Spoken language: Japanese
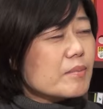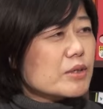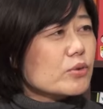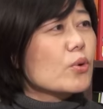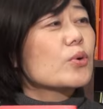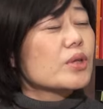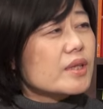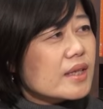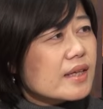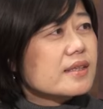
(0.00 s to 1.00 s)
まあ、その
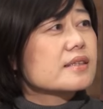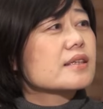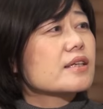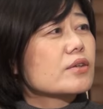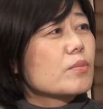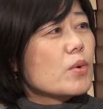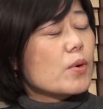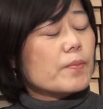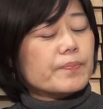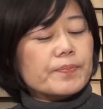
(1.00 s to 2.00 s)
本なんですけれども、はい、